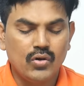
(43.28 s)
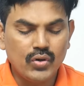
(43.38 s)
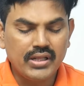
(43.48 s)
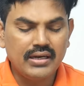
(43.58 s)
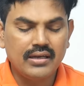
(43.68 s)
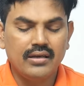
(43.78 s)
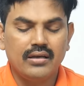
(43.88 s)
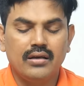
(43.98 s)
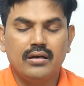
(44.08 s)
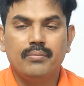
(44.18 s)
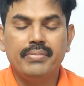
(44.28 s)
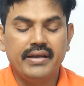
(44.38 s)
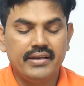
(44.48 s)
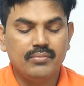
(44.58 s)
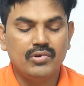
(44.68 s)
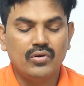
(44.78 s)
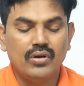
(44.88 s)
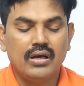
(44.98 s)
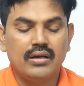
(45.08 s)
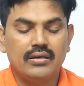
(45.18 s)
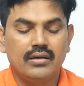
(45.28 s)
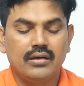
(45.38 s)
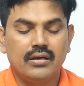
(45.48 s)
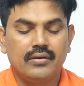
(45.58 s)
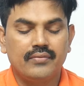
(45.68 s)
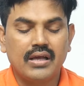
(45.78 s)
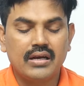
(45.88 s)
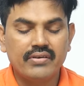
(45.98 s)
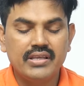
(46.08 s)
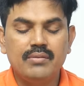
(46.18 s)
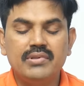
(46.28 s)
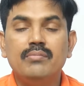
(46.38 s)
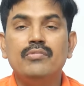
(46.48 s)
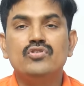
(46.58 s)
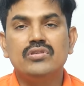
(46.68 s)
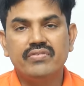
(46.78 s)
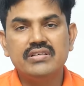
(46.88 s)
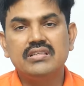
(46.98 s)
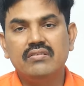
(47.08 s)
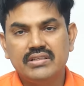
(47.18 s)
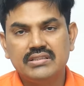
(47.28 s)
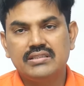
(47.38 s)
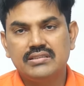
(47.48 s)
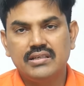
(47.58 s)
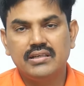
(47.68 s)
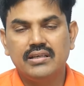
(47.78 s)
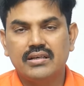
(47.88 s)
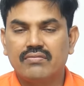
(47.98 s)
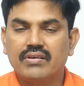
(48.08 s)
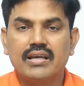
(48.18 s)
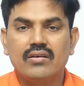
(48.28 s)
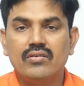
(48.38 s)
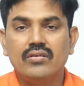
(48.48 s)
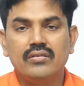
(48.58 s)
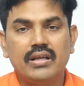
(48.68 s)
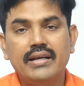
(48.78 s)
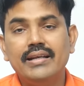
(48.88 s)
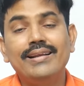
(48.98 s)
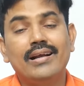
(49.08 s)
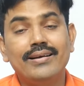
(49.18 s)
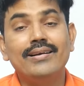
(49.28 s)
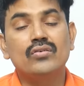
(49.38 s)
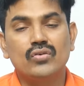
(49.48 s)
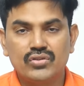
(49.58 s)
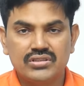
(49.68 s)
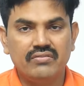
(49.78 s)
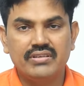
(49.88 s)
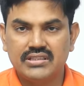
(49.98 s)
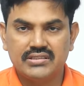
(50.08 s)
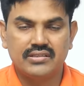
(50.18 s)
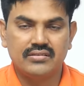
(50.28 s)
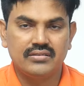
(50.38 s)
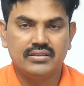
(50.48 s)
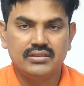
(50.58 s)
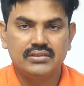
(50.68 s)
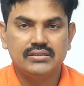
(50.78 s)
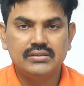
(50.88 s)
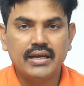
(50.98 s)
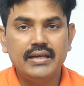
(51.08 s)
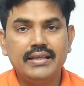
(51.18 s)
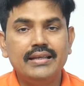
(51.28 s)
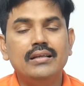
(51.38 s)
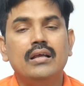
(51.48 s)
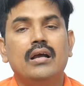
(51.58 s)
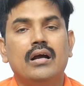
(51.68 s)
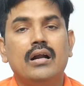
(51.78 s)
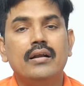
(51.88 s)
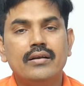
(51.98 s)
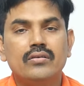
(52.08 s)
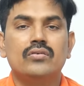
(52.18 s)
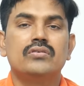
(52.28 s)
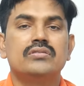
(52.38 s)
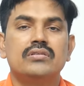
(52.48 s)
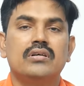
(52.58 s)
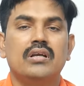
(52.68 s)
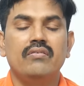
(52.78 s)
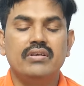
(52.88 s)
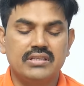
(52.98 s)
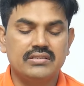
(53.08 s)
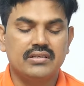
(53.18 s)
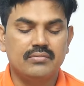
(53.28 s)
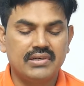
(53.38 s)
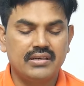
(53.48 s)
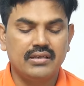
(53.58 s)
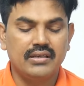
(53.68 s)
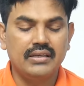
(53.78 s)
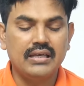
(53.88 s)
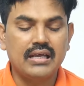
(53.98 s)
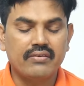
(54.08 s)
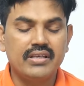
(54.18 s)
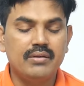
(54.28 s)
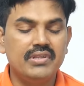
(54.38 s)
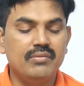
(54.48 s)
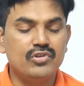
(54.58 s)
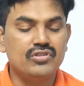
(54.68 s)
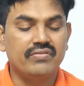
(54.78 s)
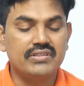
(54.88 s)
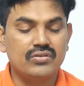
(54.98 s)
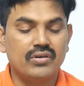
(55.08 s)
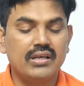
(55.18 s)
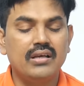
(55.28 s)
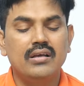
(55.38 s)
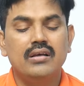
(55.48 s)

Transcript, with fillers: టోటల్ గా పేటీఎంలో అరవై ఎనిమిది మ్యూచువల్ ఫండ్స్ ఇన్వెస్ట్ చేసినాయండి రఫ్ అరౌండ్ నైన్టీన్ హండ్రెడ్ క్రోర్స్ ఇన్వెస్ట్ చేశారు నైన్టీన్ హండ్రెడ్ క్రోర్స్ ఇన్వెస్ట్ చేశారనమాట ఈ అరవై ఎనిమిది మ్యూచువల్ ఫండ్స్ కూడా